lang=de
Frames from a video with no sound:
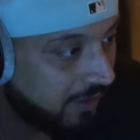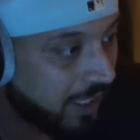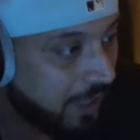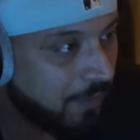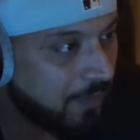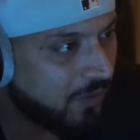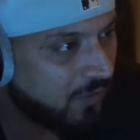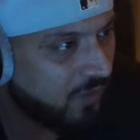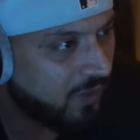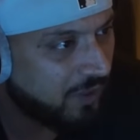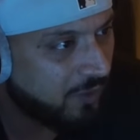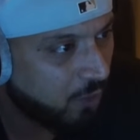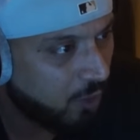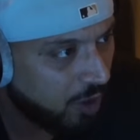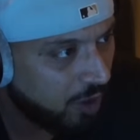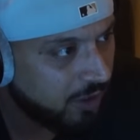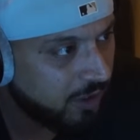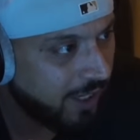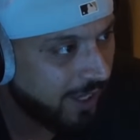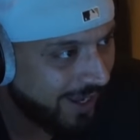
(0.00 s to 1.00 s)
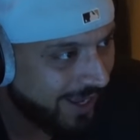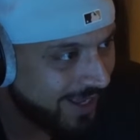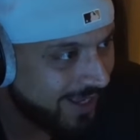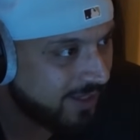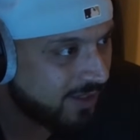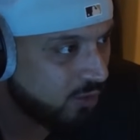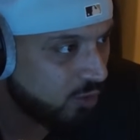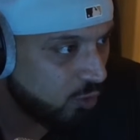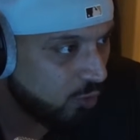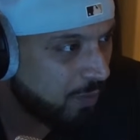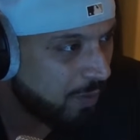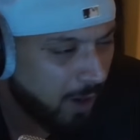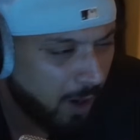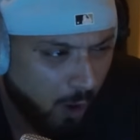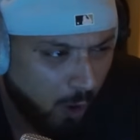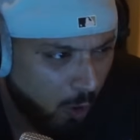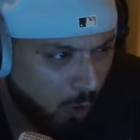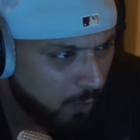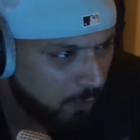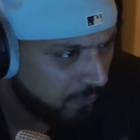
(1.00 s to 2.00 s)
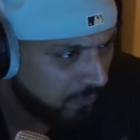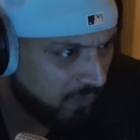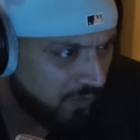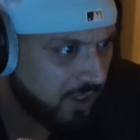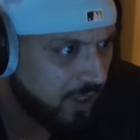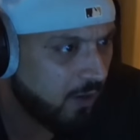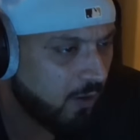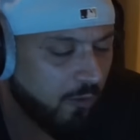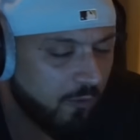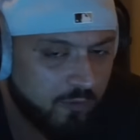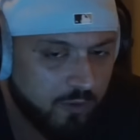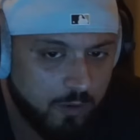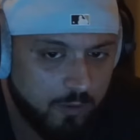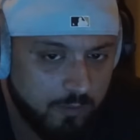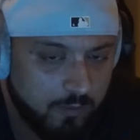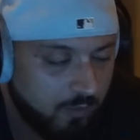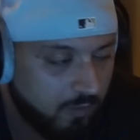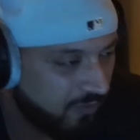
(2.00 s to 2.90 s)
damit wir dort erst überhaupt wieder raufkommen.